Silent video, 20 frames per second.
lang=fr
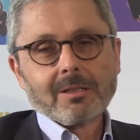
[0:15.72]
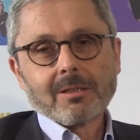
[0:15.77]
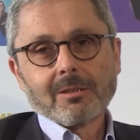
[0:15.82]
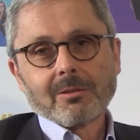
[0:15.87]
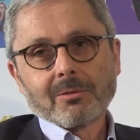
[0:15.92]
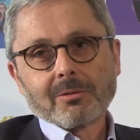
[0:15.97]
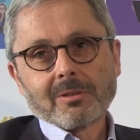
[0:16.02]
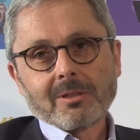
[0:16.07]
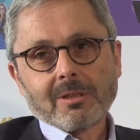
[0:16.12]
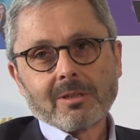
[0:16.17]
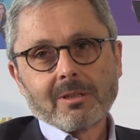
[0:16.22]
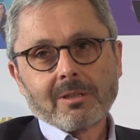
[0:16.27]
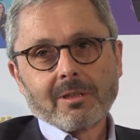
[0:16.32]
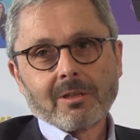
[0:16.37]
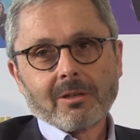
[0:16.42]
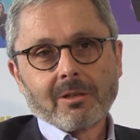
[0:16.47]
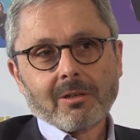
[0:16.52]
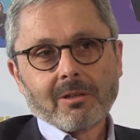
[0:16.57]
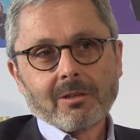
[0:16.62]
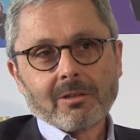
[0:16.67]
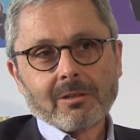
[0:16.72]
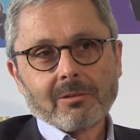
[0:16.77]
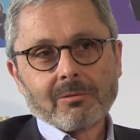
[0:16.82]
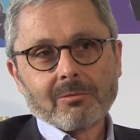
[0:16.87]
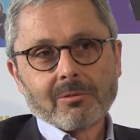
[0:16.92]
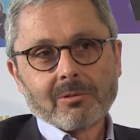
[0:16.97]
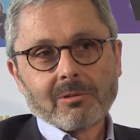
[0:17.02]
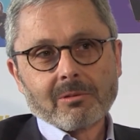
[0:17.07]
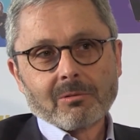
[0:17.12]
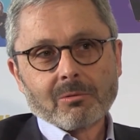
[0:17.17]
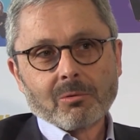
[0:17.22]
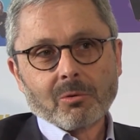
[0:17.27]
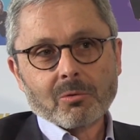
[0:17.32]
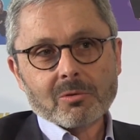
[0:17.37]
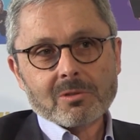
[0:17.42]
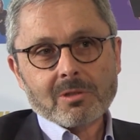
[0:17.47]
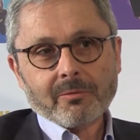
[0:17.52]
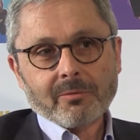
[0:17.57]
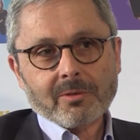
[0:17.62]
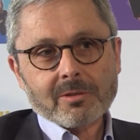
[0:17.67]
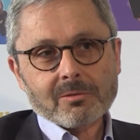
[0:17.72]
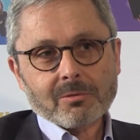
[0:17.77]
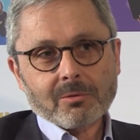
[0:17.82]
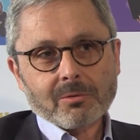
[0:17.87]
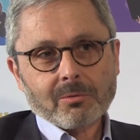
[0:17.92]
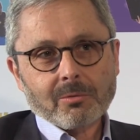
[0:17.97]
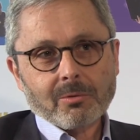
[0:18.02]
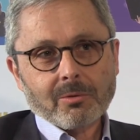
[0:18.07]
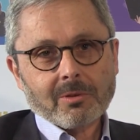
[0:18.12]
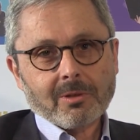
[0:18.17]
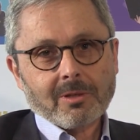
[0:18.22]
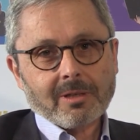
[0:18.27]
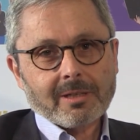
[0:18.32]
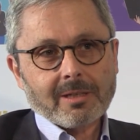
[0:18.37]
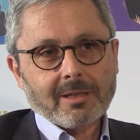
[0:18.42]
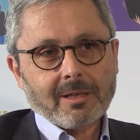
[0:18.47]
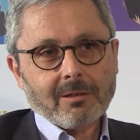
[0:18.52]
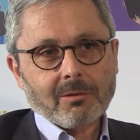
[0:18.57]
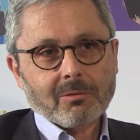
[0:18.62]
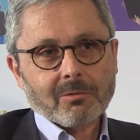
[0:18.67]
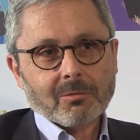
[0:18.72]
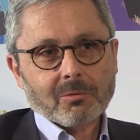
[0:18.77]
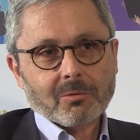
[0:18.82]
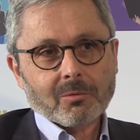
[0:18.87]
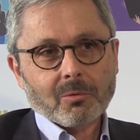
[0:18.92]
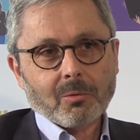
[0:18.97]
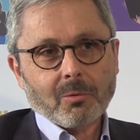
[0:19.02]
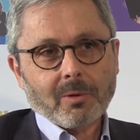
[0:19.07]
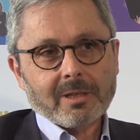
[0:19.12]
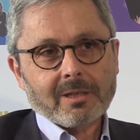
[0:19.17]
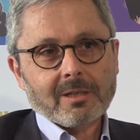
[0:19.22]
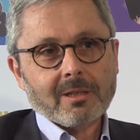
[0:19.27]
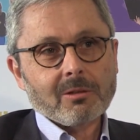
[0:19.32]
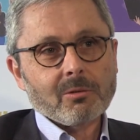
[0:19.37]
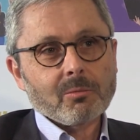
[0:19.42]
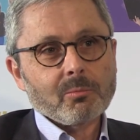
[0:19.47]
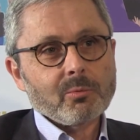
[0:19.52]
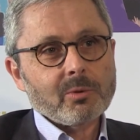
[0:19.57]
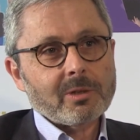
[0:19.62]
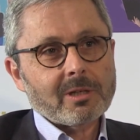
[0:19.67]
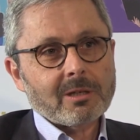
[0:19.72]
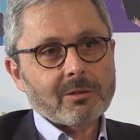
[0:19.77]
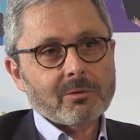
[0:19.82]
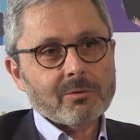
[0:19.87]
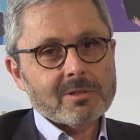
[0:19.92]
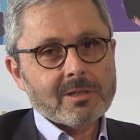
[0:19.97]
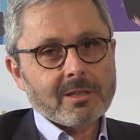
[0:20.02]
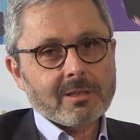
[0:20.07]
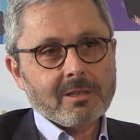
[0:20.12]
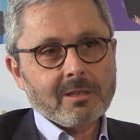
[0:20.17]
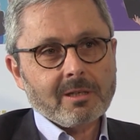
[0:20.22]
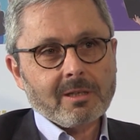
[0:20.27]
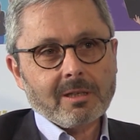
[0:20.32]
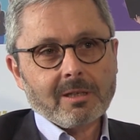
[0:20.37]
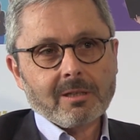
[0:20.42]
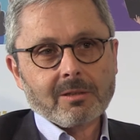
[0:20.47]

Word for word: donc qui était une grosse infrastructure dans laquelle on croyait depuis quelques années.